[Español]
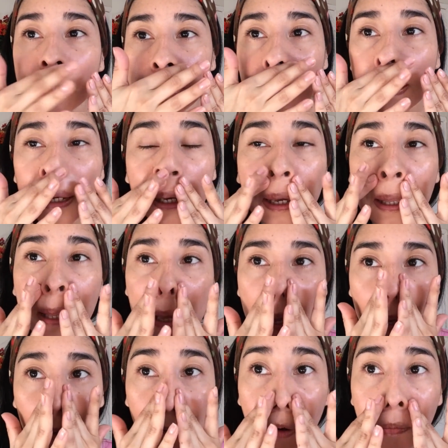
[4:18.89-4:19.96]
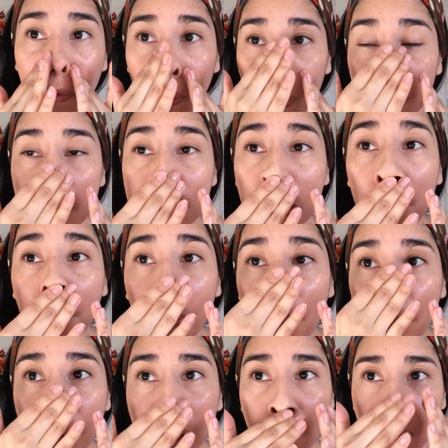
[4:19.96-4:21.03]
Si queda como dice,
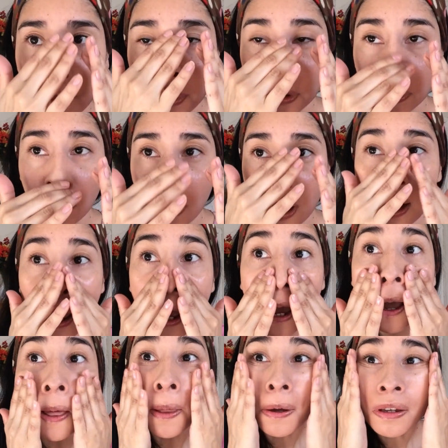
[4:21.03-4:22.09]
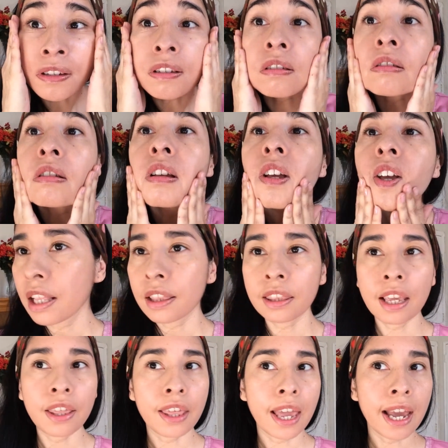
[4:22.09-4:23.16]
vamos a pasarlo por todos lados.
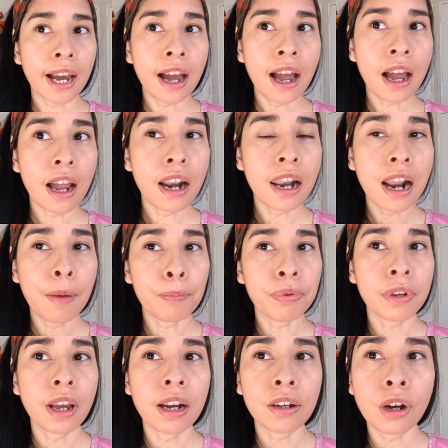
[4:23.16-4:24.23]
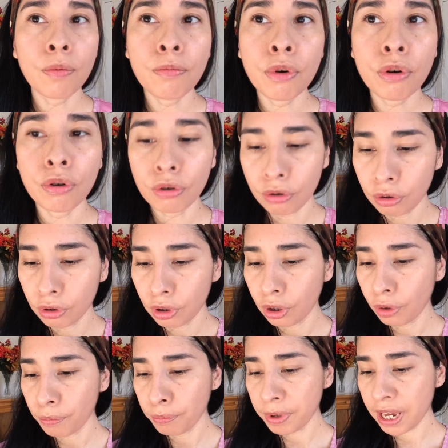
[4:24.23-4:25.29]
Te deja la piel como
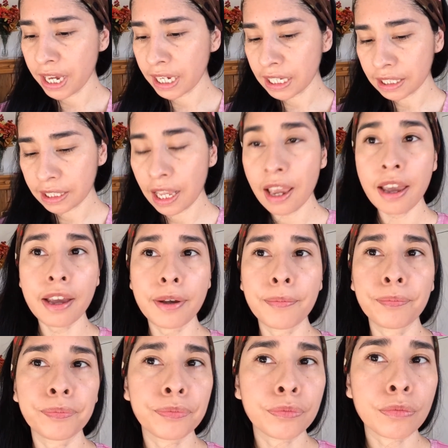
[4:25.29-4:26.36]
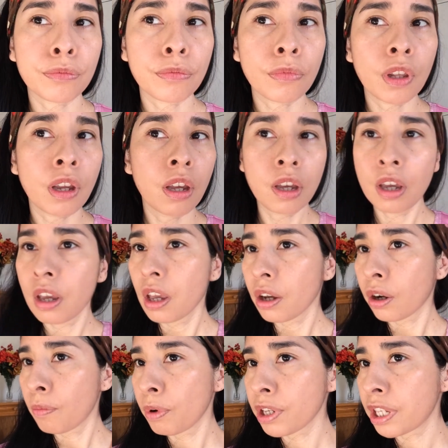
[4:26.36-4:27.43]
bien este,
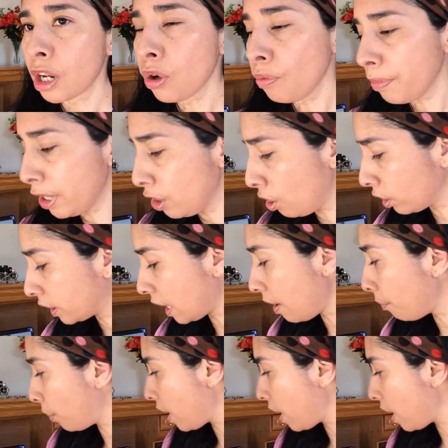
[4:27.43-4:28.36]
como dice, luminosa.